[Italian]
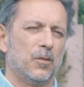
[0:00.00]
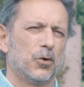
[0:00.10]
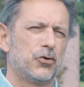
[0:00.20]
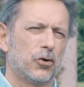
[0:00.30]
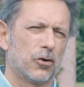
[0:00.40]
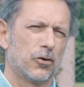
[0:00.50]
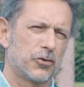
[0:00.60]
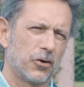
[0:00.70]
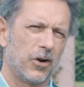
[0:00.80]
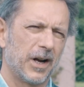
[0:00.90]
Buongiorno,
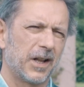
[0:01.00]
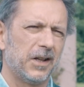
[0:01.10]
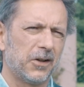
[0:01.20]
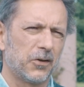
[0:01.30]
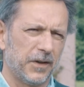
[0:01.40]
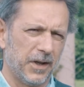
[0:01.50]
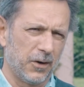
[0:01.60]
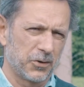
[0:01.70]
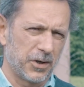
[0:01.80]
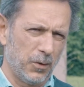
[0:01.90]
sono l'architetto
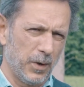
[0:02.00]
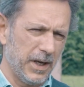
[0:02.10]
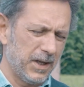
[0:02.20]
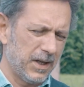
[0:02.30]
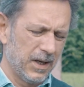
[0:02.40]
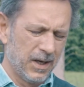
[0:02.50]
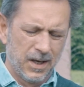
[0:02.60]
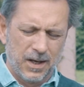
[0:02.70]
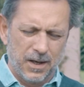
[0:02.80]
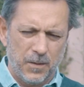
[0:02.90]
Federico Sanguinetti.
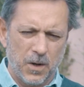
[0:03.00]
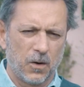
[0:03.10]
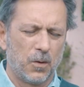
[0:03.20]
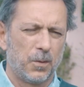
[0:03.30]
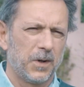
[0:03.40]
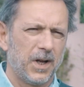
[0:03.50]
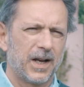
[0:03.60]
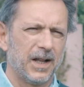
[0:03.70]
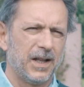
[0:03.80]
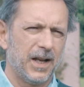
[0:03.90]
Mi occupo di
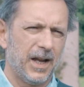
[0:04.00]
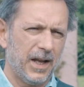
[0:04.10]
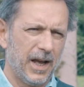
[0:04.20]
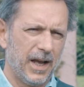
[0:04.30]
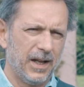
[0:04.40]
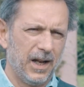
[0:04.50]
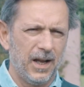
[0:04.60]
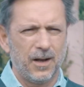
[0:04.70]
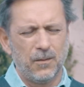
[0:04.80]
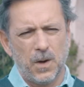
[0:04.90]
cantieri
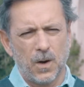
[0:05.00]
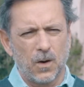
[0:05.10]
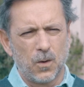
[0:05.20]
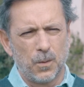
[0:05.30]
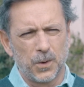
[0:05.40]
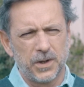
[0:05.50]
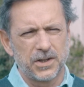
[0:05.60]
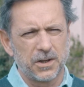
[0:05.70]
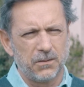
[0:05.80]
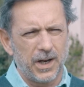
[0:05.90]
edili, mi occupo di
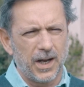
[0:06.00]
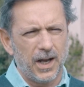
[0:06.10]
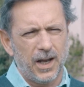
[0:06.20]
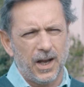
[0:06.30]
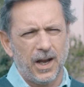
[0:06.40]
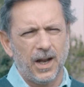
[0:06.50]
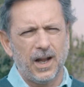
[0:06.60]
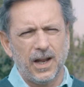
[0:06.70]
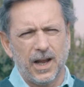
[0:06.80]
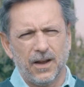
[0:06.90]
eseguire i
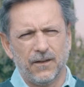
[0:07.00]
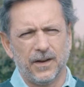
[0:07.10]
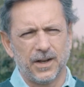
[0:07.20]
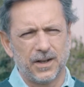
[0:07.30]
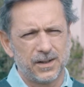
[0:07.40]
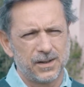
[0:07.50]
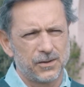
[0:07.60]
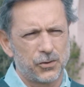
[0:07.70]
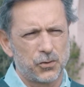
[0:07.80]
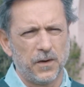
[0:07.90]
rilievi
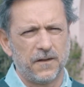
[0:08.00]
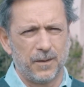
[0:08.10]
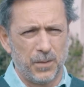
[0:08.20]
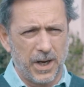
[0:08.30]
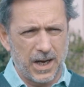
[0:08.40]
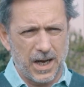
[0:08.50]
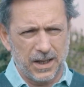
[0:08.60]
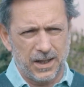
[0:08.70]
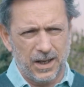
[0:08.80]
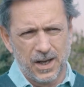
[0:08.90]
sui
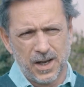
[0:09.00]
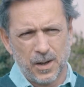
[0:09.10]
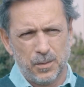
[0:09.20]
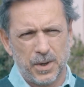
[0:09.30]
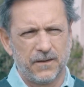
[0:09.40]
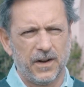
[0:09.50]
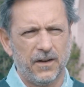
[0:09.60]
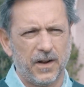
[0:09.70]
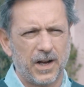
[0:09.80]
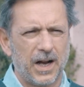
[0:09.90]
fabbricati per
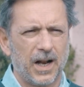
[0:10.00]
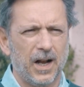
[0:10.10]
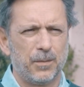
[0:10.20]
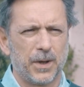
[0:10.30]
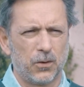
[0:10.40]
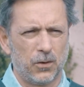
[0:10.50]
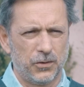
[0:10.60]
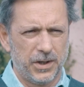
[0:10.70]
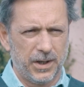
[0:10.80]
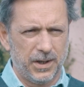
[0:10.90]
verificare le
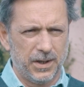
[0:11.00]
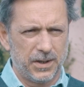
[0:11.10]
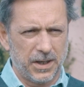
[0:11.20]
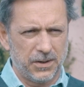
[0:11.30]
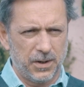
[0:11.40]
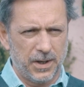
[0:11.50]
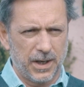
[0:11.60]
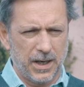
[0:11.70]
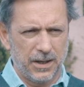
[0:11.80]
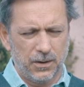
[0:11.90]
patologie di dissesto e
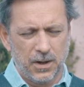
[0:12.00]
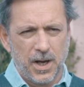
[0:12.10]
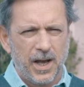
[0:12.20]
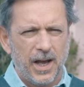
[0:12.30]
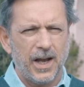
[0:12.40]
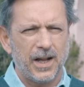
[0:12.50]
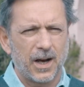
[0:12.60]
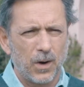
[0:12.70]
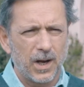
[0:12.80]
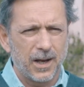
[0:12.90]
degrado e da
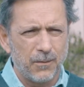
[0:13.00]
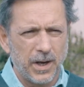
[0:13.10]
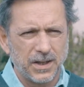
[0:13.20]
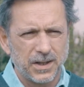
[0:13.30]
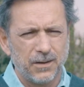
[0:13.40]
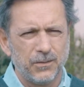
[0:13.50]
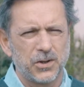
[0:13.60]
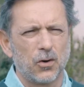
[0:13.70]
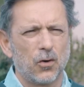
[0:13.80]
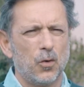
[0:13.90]
qualche mese mi
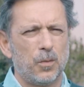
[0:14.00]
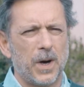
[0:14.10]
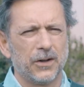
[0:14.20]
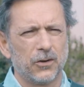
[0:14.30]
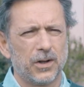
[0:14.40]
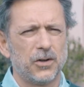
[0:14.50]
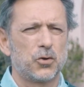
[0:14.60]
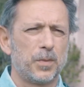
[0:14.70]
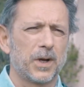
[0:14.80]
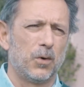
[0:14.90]
sto occupando del
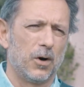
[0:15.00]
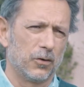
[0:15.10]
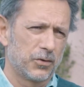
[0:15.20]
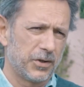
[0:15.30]
super bonus